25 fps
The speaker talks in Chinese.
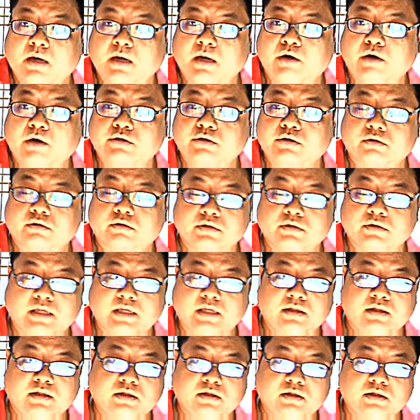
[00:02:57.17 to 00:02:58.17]
他会从
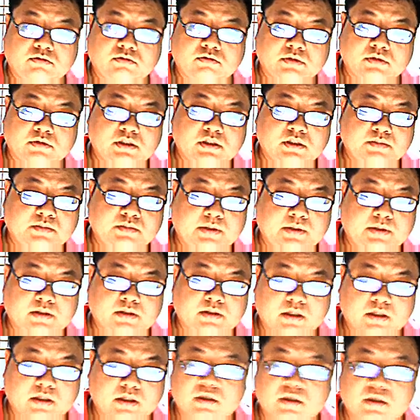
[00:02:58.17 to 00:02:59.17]
三的五次变
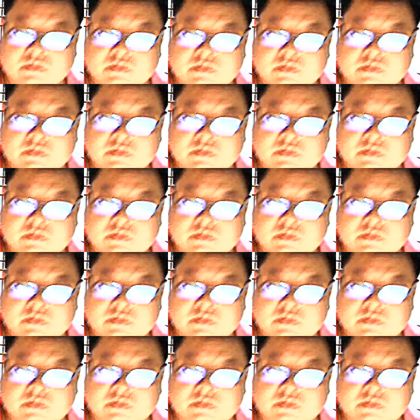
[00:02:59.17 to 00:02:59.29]
成二的五